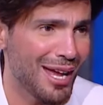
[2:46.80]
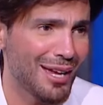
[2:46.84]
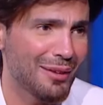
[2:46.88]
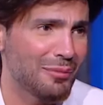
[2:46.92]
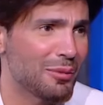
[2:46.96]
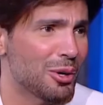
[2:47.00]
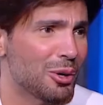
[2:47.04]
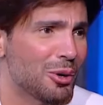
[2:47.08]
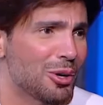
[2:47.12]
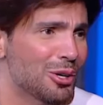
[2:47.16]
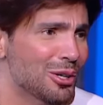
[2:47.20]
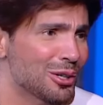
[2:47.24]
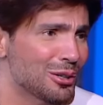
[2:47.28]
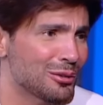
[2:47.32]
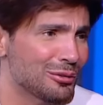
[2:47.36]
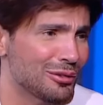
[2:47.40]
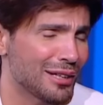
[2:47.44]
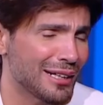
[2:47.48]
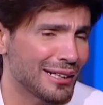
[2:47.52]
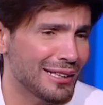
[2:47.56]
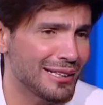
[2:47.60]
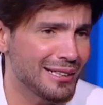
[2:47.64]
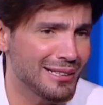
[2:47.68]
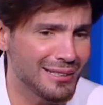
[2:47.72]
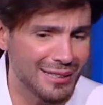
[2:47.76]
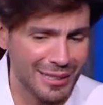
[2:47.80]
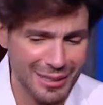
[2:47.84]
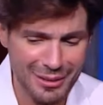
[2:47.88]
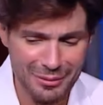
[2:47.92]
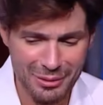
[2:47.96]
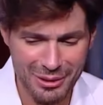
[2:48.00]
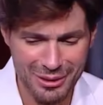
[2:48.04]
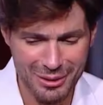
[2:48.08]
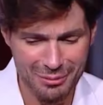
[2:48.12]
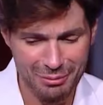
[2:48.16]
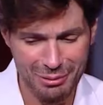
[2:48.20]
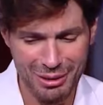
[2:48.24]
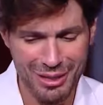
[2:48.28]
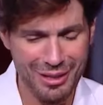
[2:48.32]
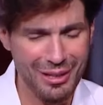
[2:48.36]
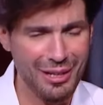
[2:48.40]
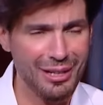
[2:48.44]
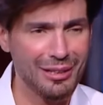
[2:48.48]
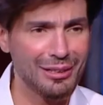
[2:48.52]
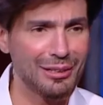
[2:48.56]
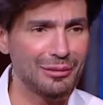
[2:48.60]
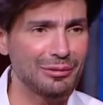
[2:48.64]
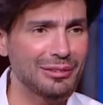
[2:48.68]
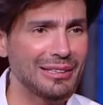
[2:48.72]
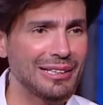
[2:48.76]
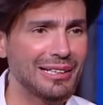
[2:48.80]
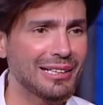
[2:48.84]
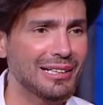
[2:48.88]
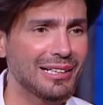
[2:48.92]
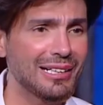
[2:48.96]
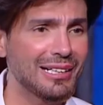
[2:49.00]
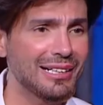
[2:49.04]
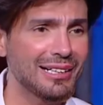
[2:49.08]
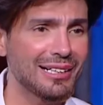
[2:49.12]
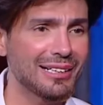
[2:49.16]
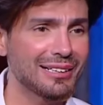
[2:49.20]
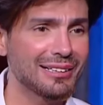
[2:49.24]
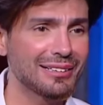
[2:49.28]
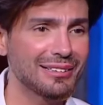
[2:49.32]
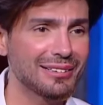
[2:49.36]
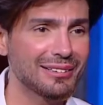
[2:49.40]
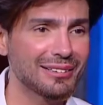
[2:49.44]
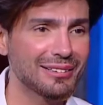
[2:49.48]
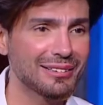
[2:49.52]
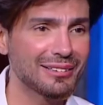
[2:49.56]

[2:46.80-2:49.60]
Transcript: ما مواقف اكيد يعني بس هقعد افتكر ليه يعني